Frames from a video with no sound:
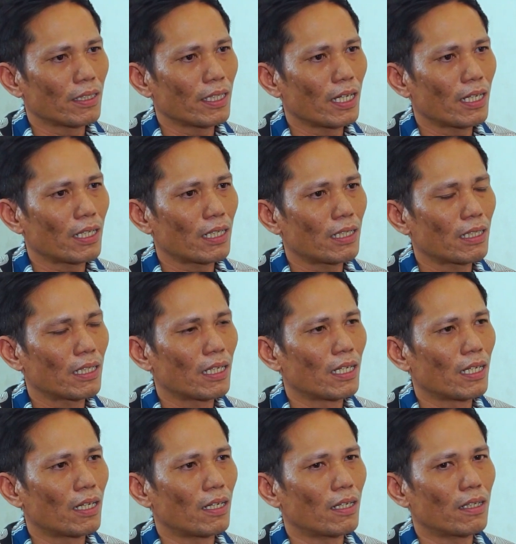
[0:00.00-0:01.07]
yang
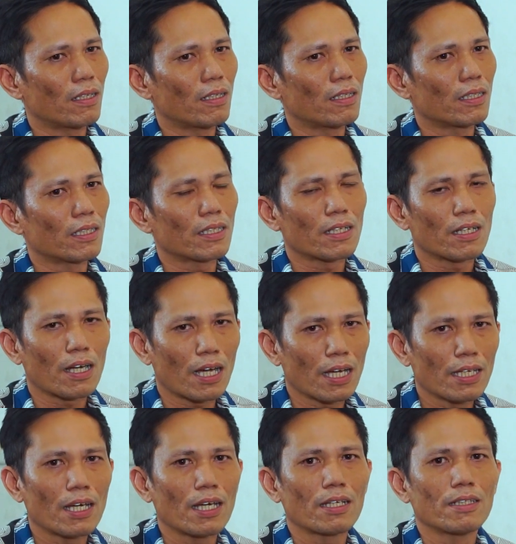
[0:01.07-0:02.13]
uh,
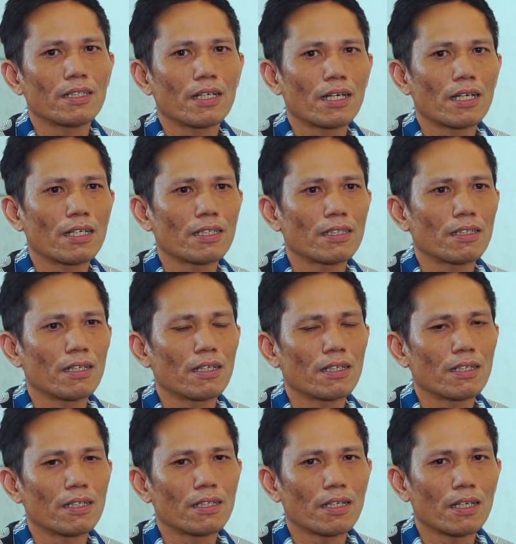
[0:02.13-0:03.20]
kaya dengan
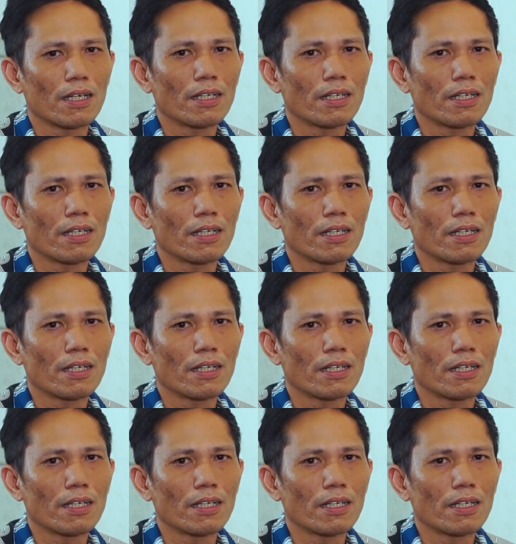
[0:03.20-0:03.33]
uh,